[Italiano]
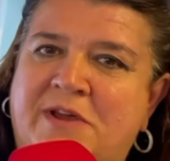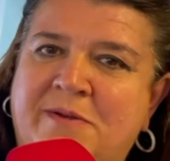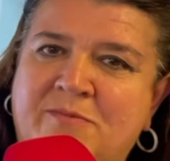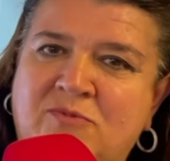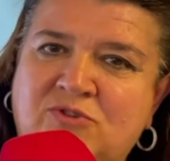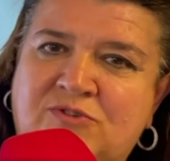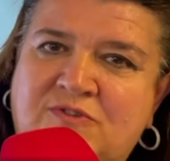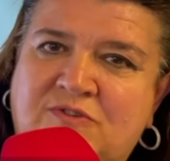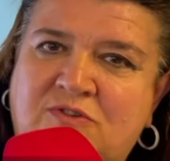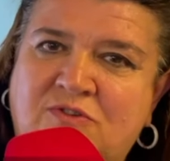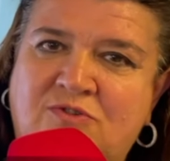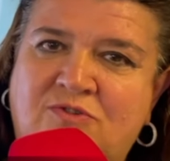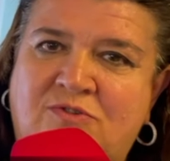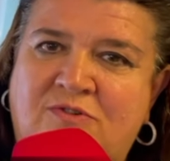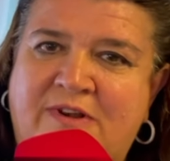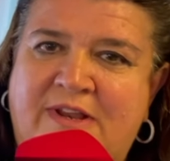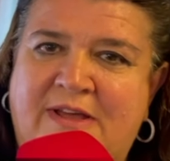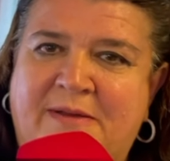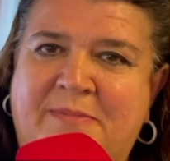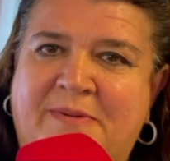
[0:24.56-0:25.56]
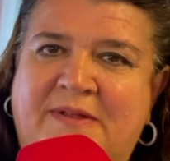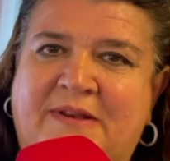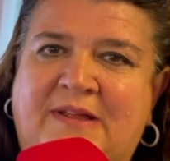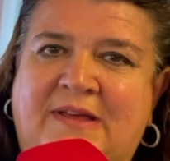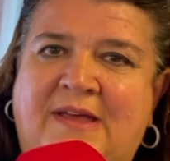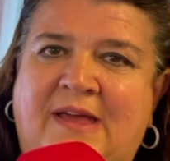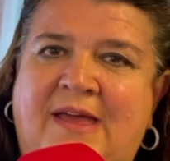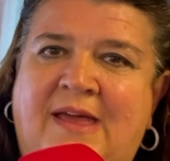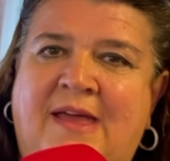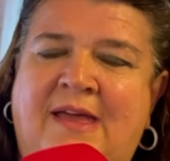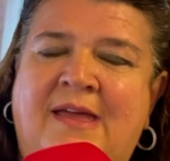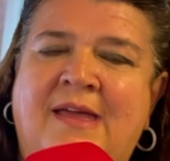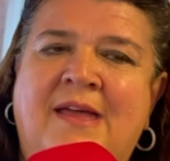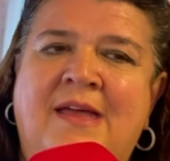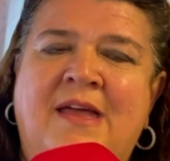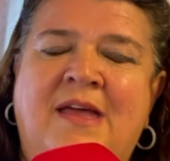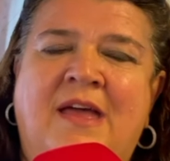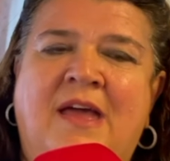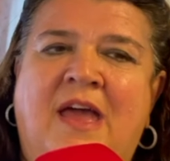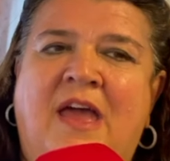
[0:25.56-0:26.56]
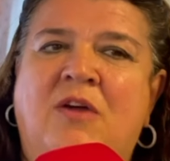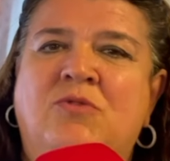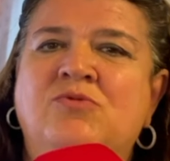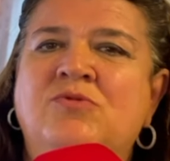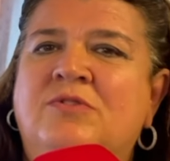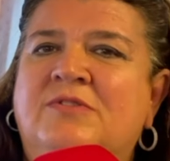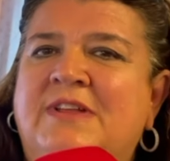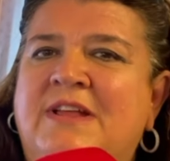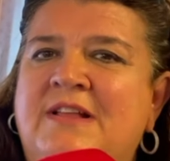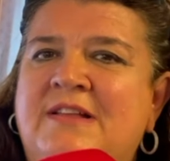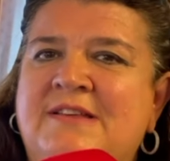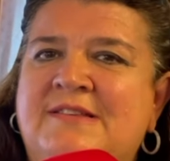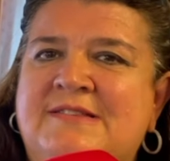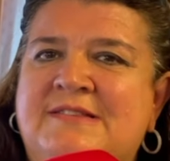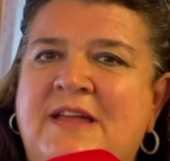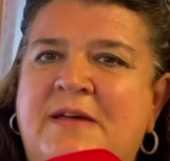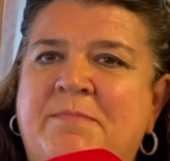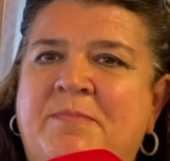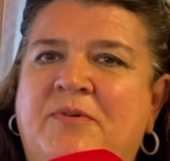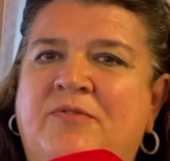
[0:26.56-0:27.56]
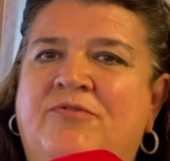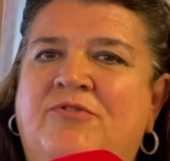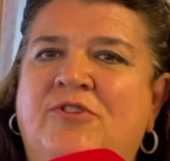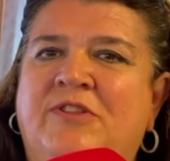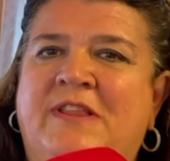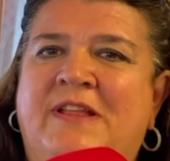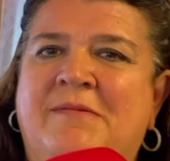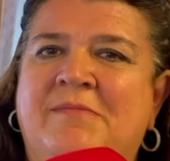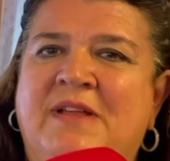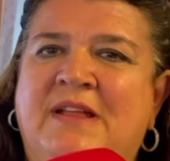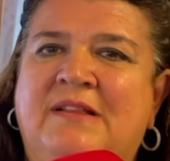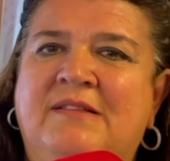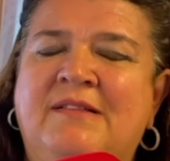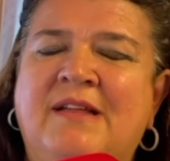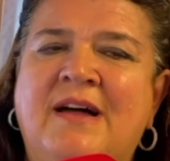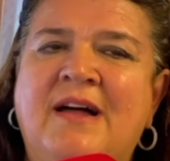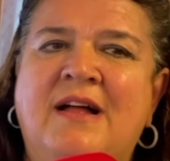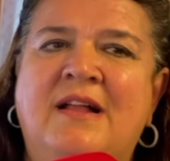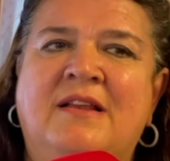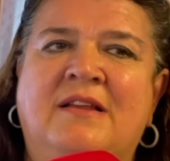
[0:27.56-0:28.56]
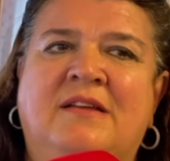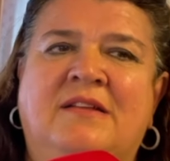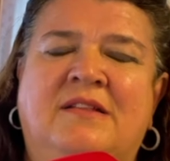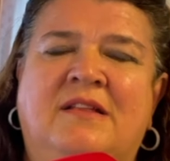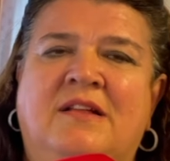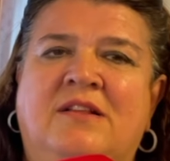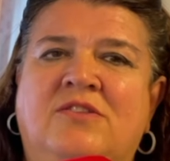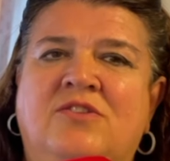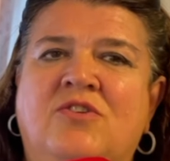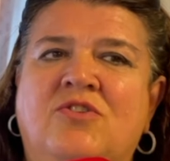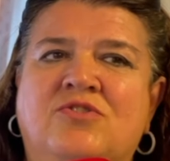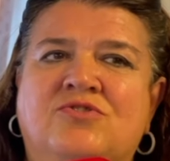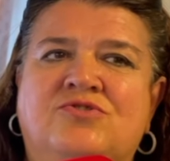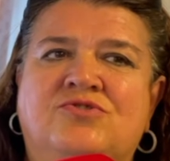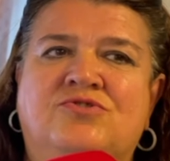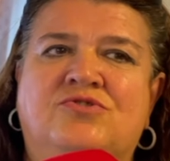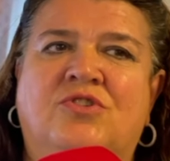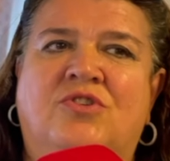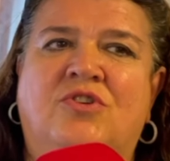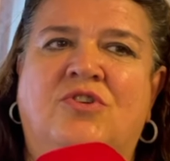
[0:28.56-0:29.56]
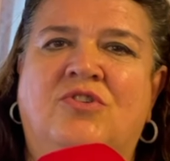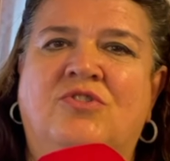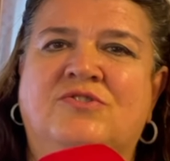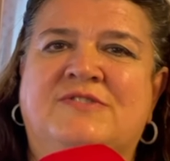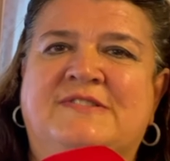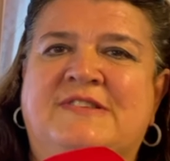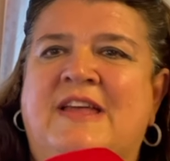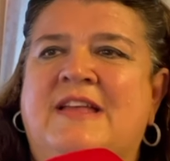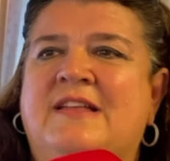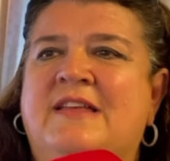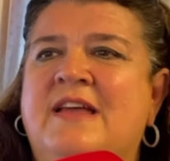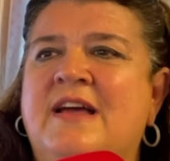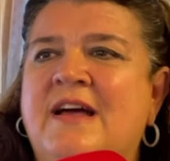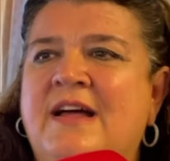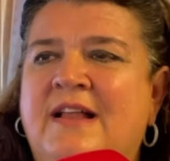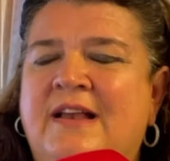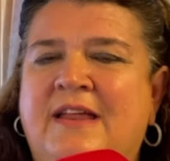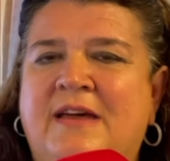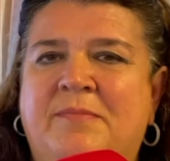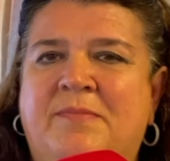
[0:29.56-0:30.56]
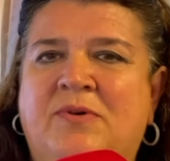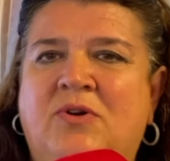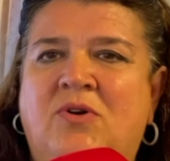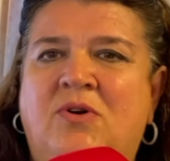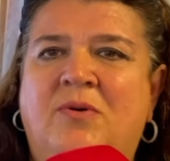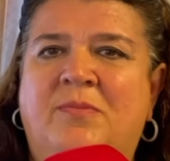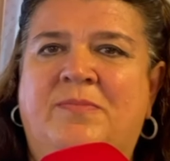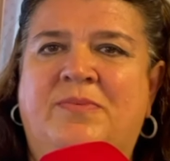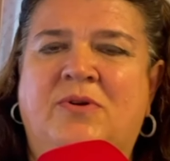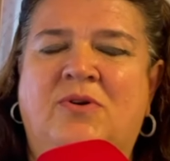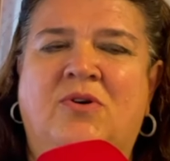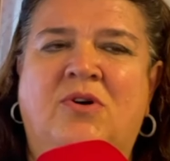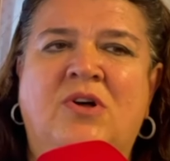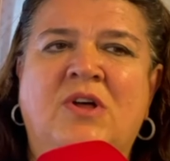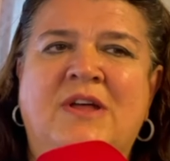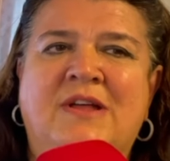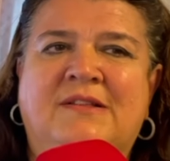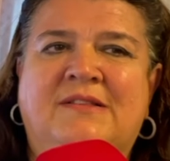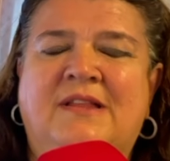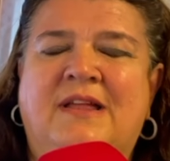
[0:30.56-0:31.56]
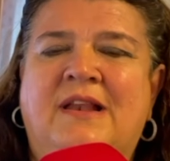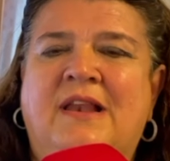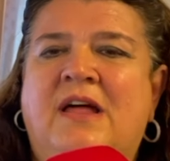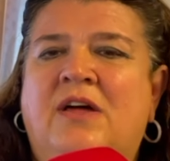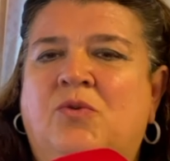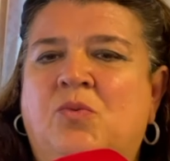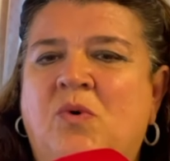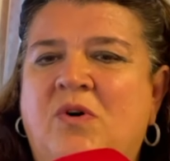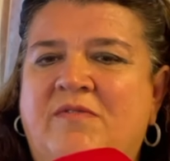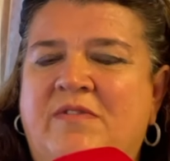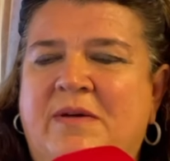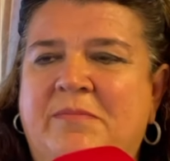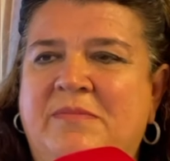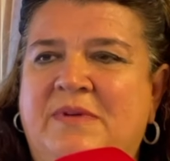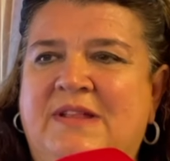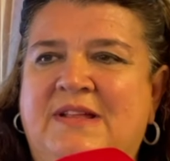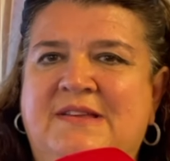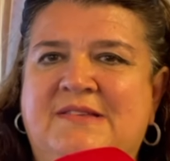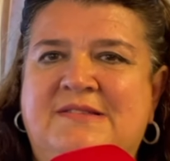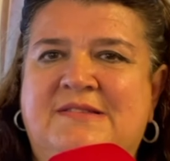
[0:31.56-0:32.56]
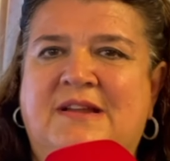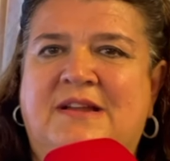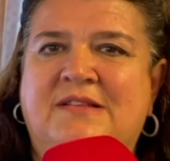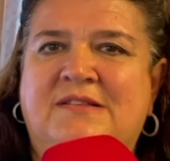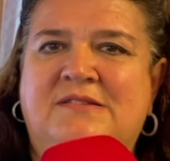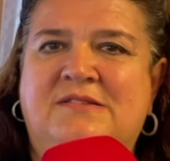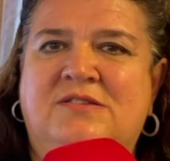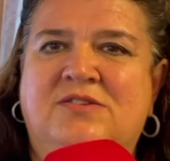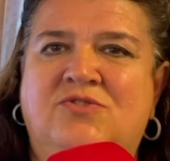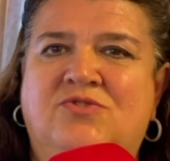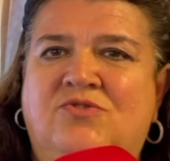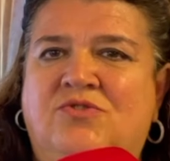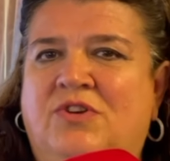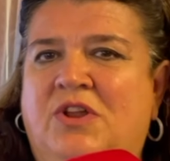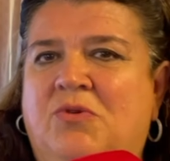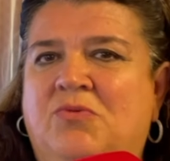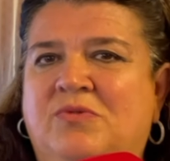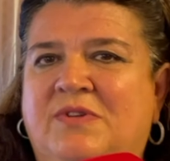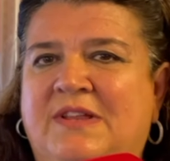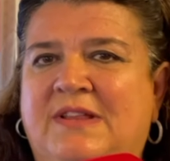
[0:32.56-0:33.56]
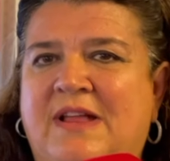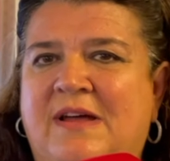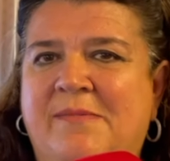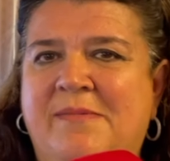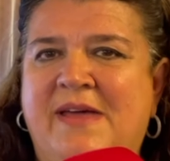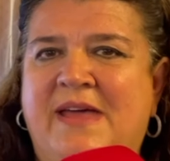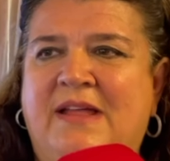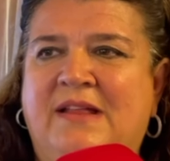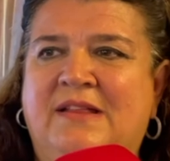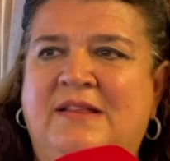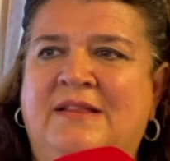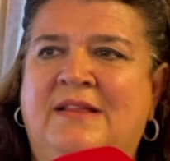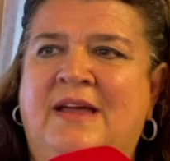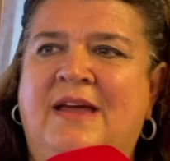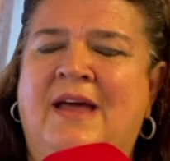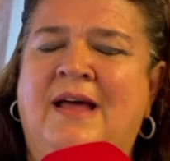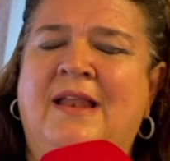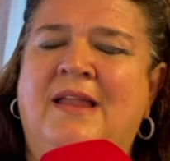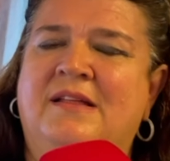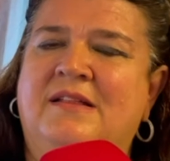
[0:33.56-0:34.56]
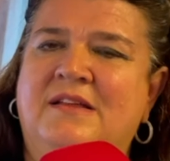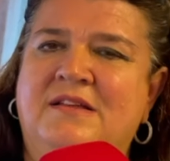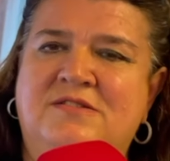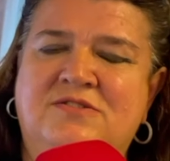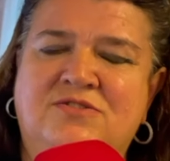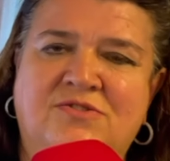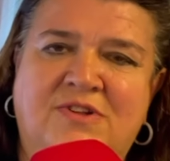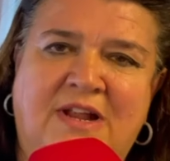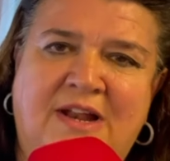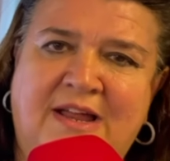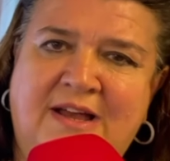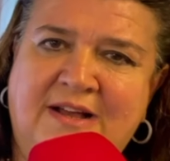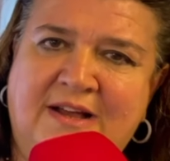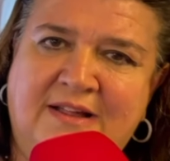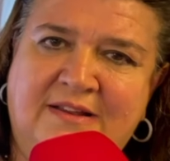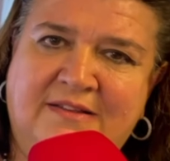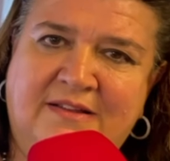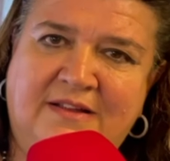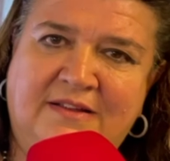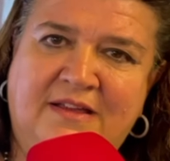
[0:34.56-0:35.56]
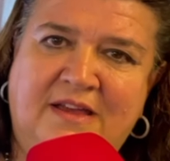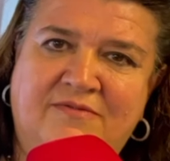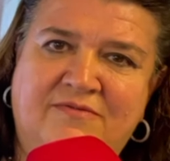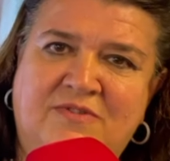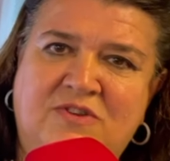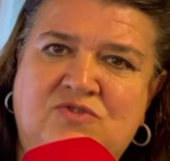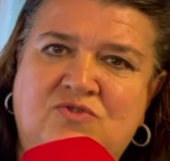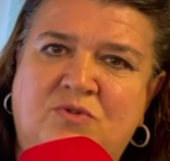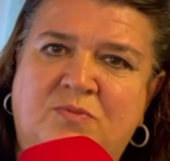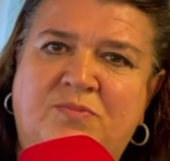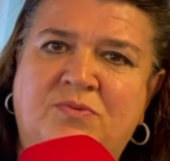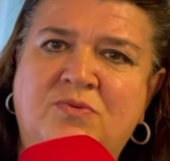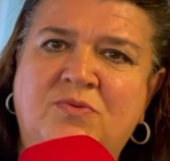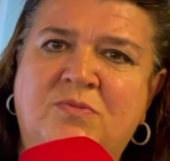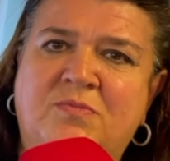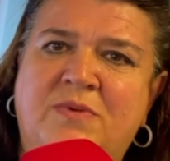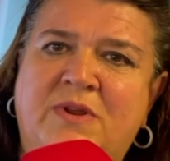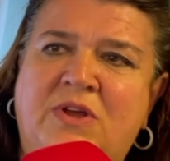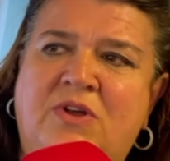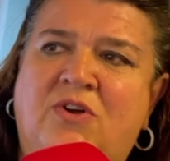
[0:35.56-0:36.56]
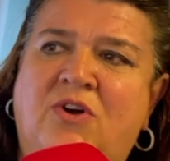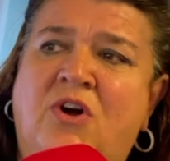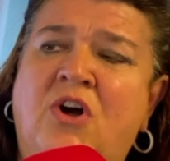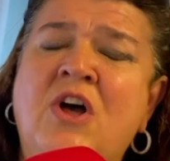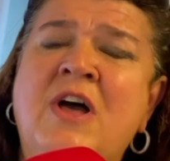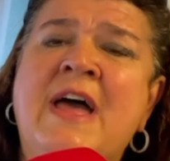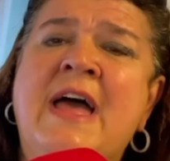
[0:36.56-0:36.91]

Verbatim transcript: emozione perché è uno degli step fondamentali del nostro segnale proprio della nuova amministrazione, unitamente all'adesione alla carta di avviso pubblico,